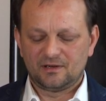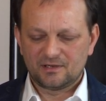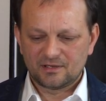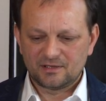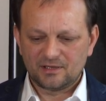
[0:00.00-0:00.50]

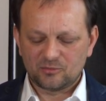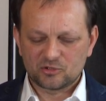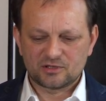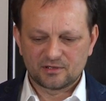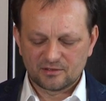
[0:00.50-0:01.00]
Ale ja
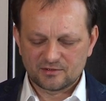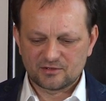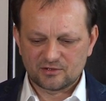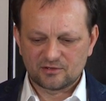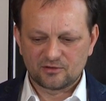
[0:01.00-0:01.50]
myślę,
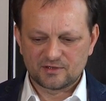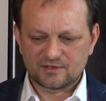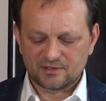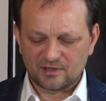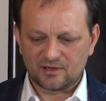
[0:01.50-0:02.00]
drodzy, że to
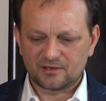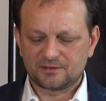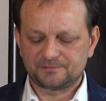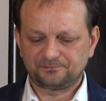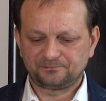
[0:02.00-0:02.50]
jest
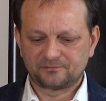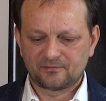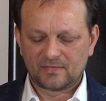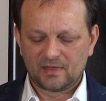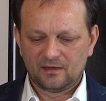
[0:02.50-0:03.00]
tak,
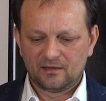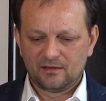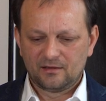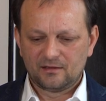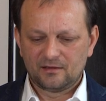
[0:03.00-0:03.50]

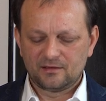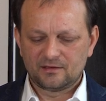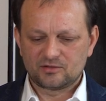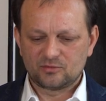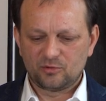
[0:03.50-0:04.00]
e,
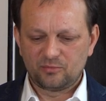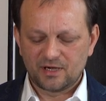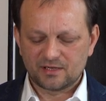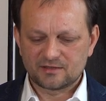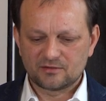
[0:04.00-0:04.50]
że po
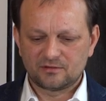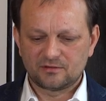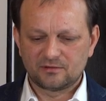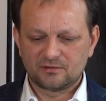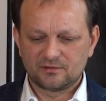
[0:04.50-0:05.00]

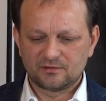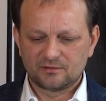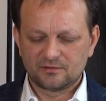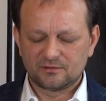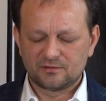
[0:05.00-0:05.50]
bardzo
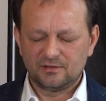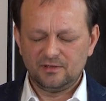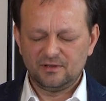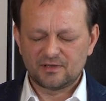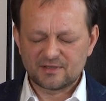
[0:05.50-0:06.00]

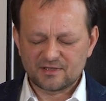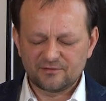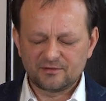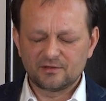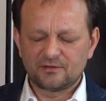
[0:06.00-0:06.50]
e,
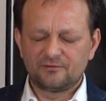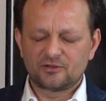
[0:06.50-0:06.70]
intensywnych,